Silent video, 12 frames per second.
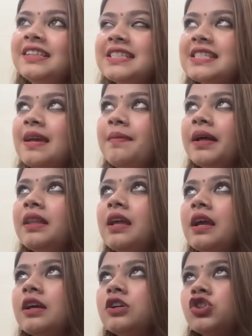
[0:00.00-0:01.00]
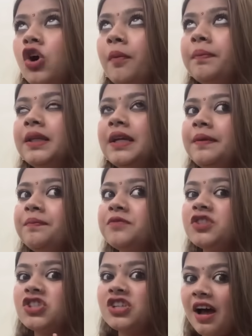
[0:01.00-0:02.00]
इसके बाद एक शॉप थी
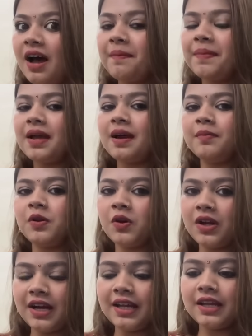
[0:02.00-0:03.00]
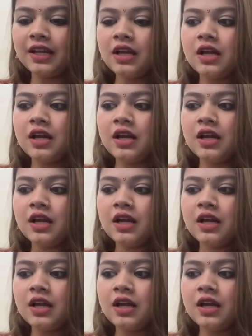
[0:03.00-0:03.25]
जहाँ पे हम लोग गए